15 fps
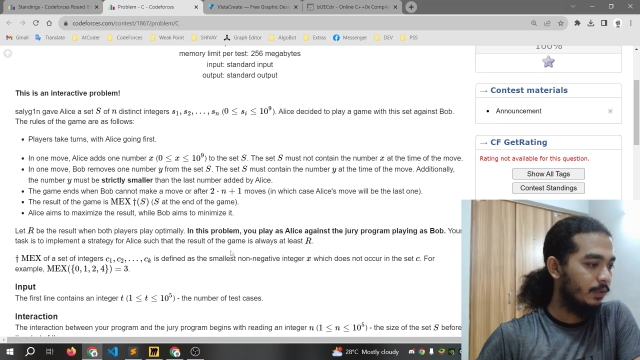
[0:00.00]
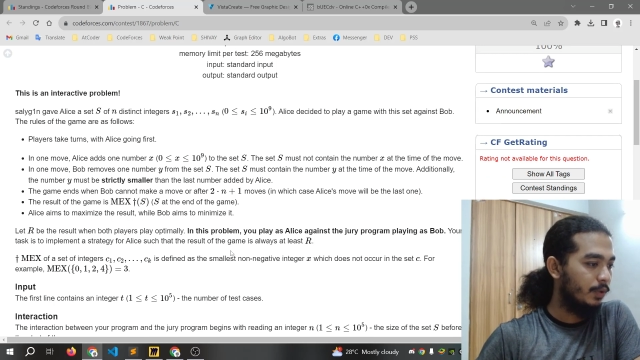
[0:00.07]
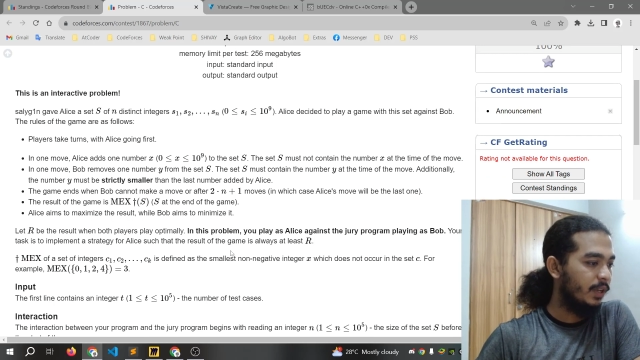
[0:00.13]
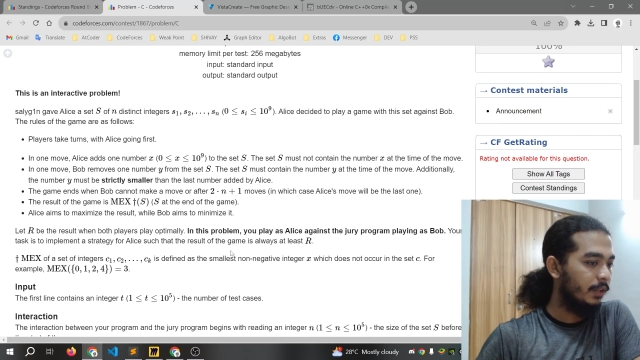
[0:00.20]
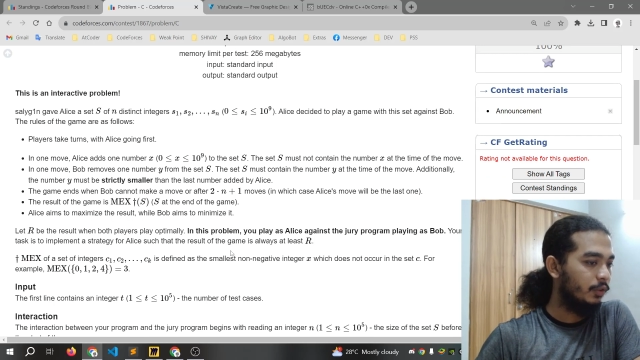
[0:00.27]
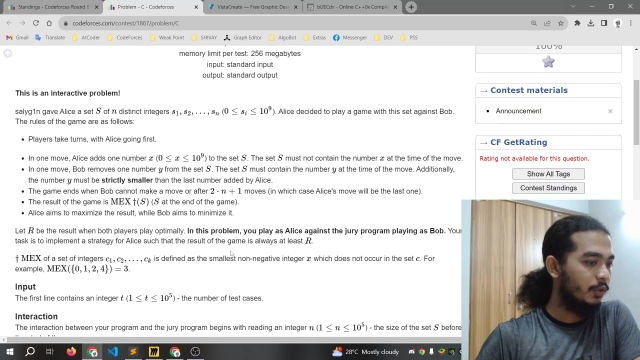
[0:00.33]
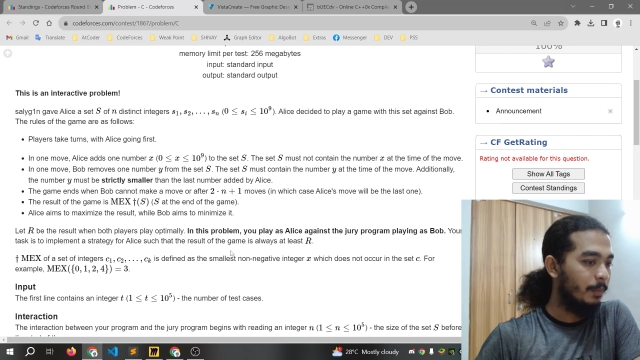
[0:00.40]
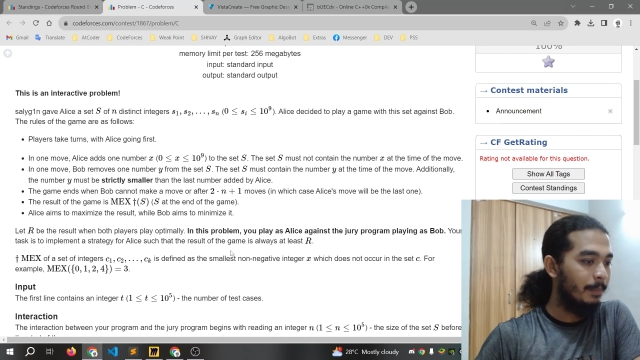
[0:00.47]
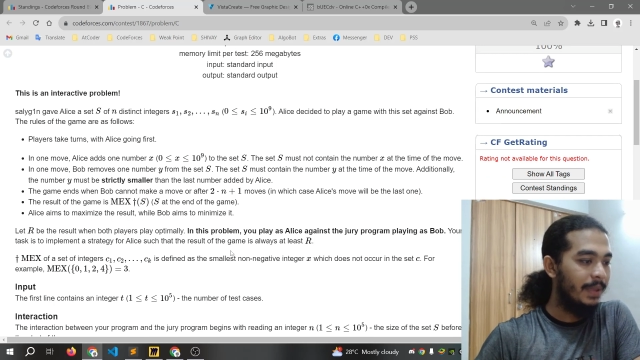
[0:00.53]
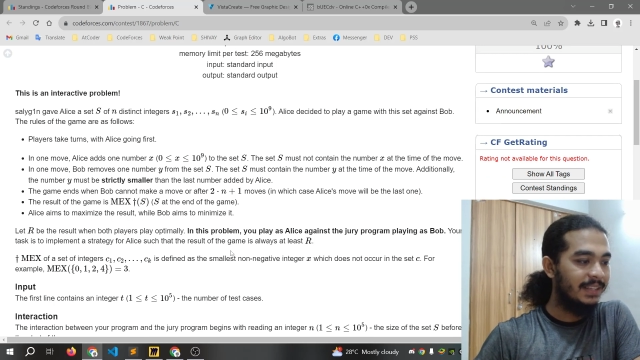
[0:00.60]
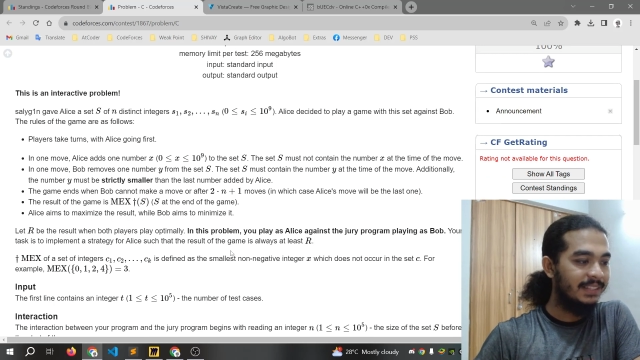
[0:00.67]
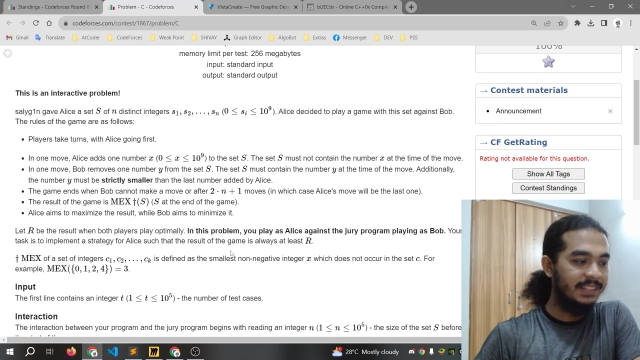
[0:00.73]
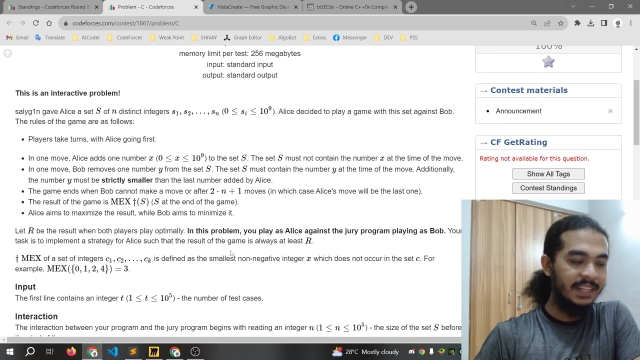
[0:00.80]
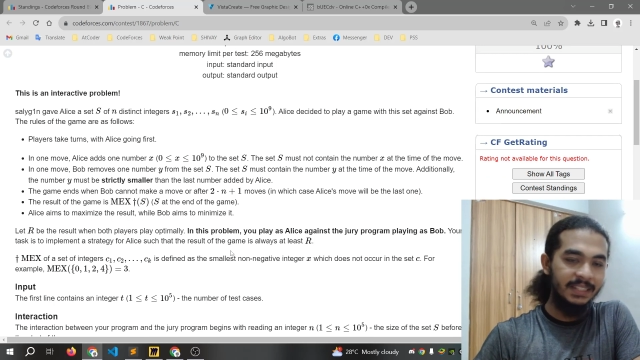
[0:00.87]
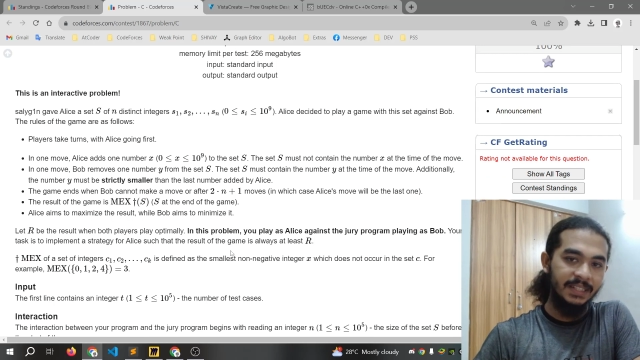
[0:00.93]
ওকে তো
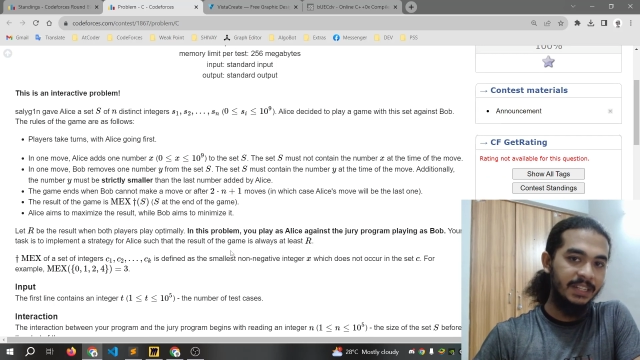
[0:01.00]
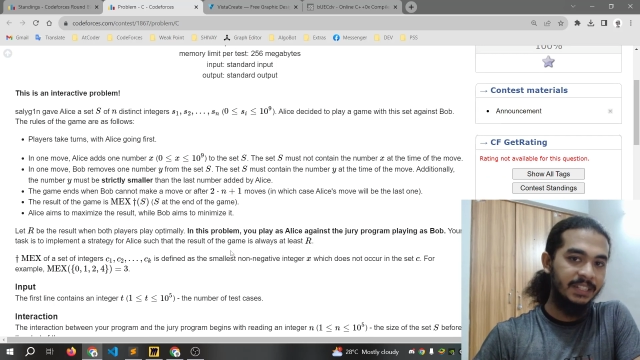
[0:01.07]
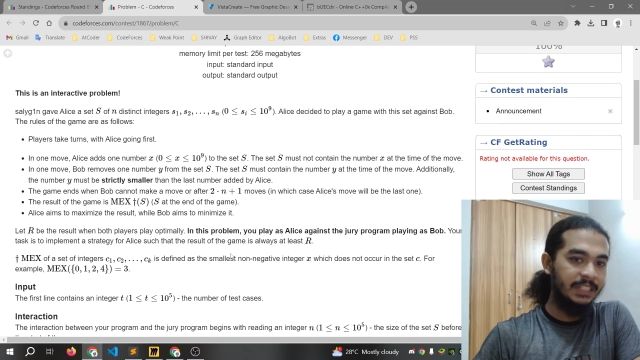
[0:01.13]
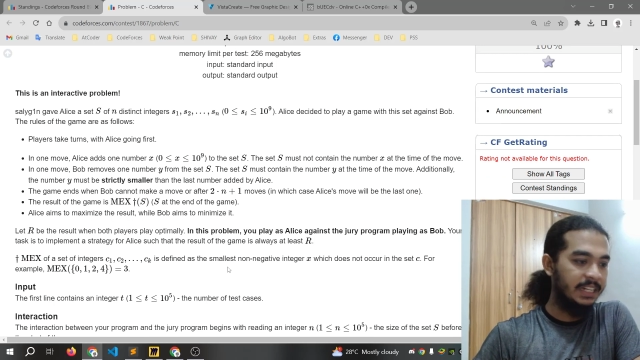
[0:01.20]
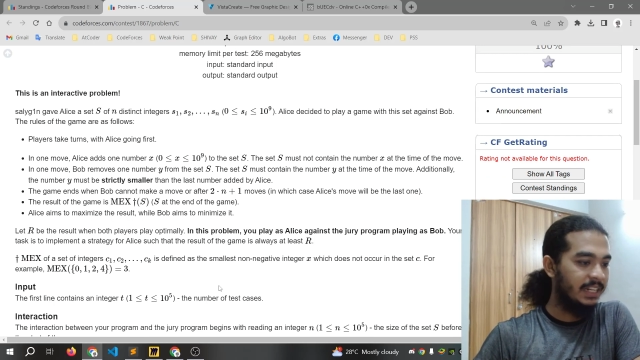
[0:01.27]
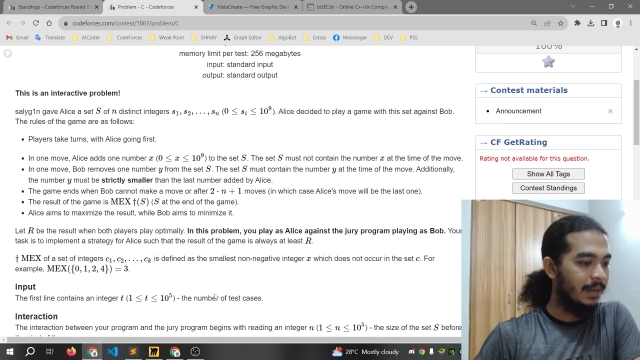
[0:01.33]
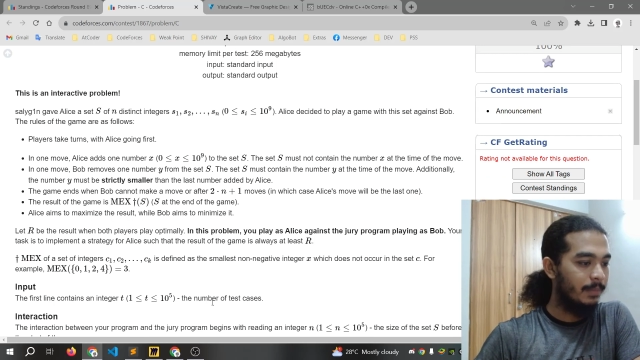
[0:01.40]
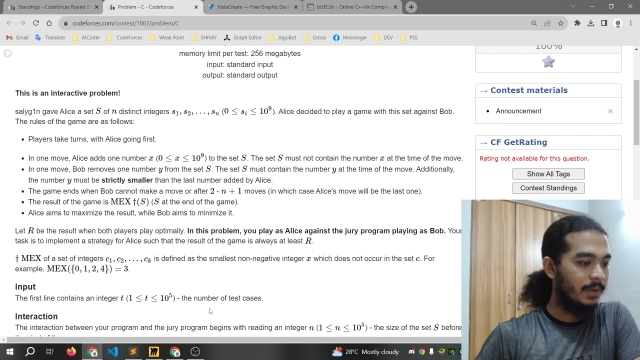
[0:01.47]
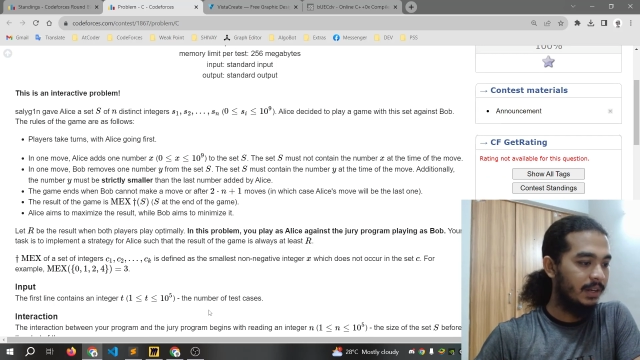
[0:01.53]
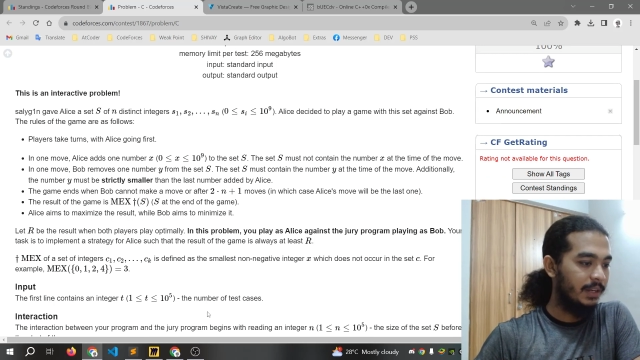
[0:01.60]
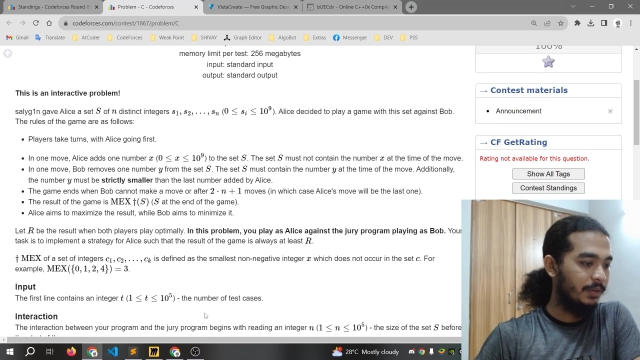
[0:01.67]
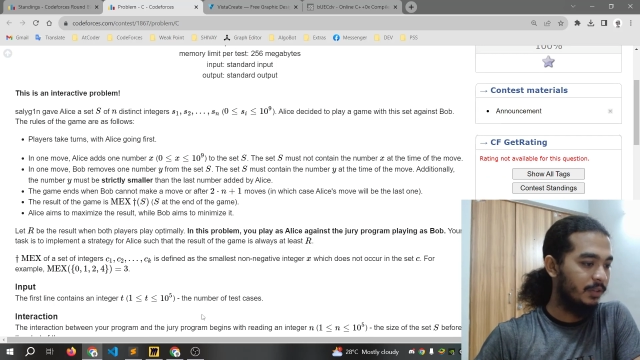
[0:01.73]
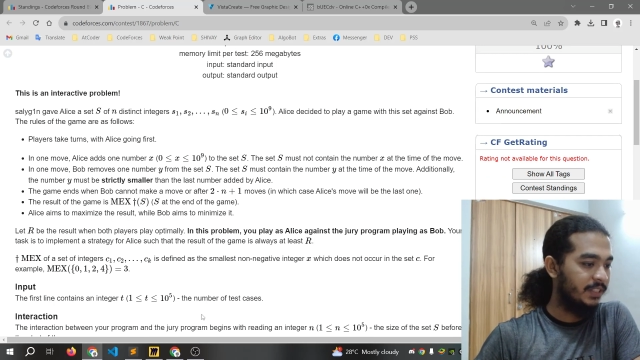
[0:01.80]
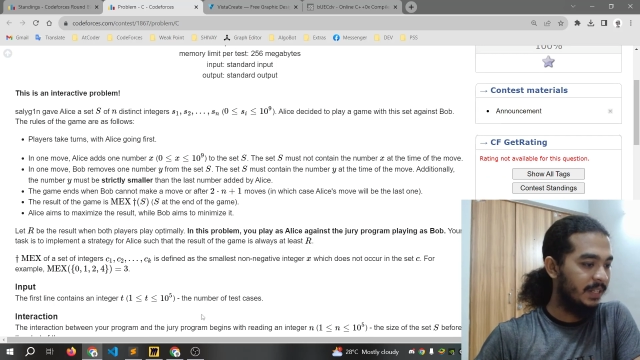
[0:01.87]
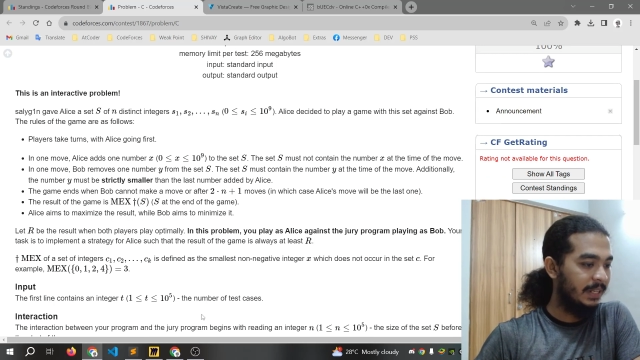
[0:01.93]
মেক্স কি জিনিস সেটা আমরা
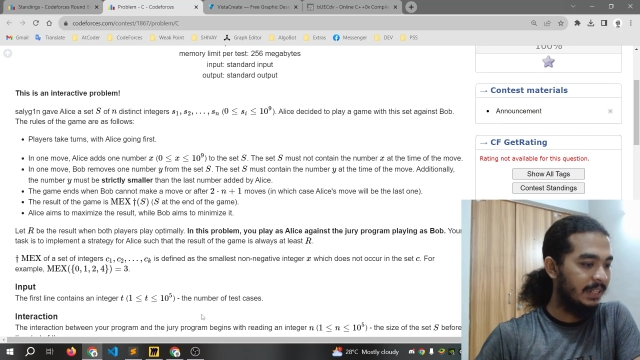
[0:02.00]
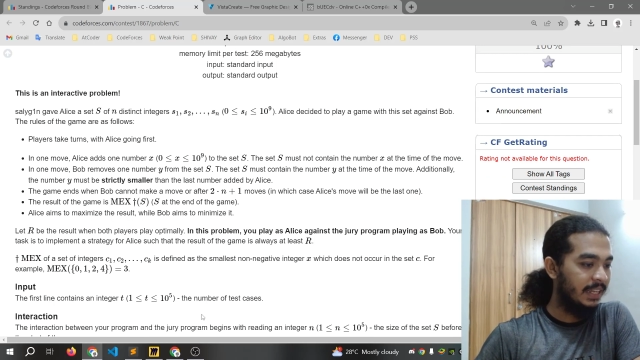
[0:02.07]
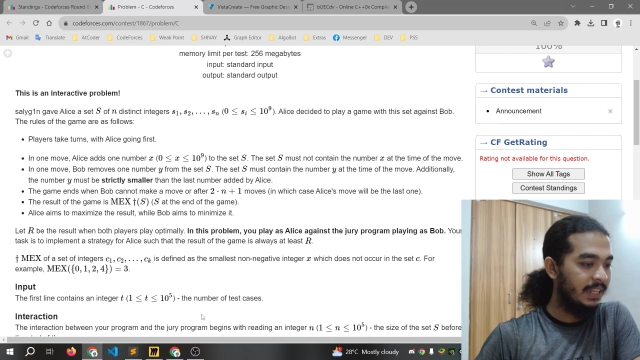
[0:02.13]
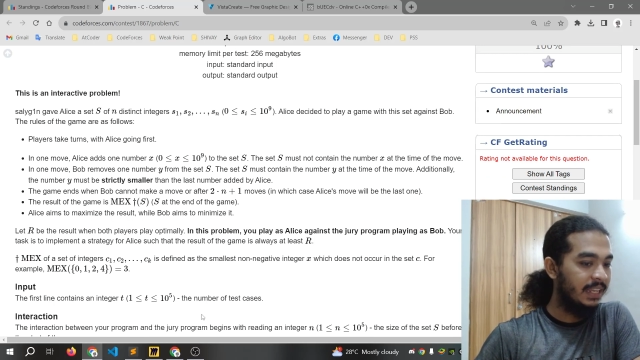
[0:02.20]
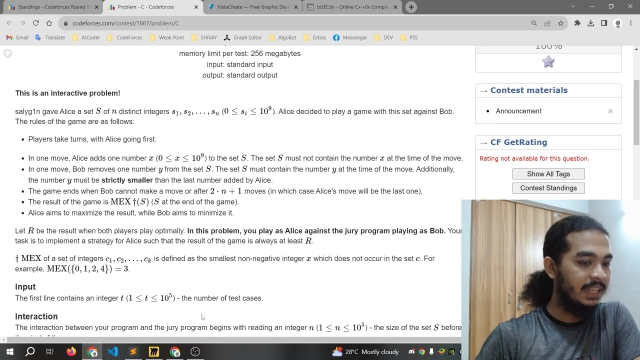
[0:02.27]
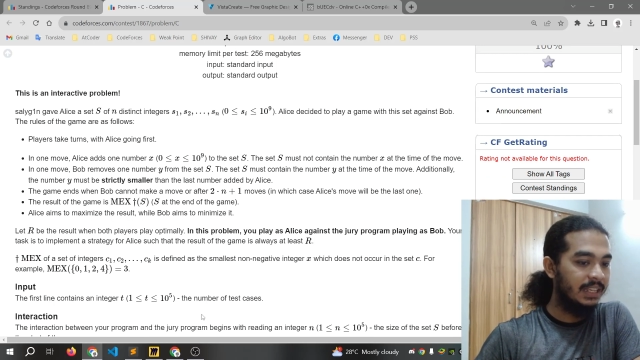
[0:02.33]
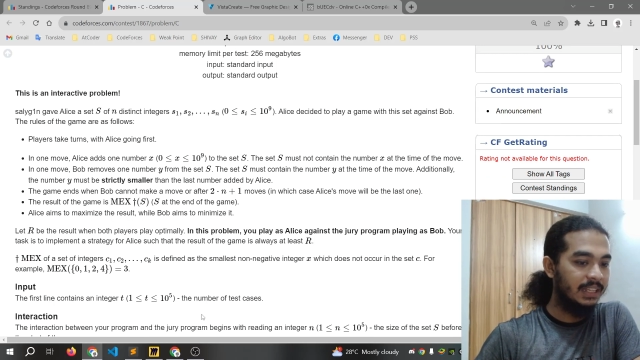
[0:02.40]
একটু জেনে থাকি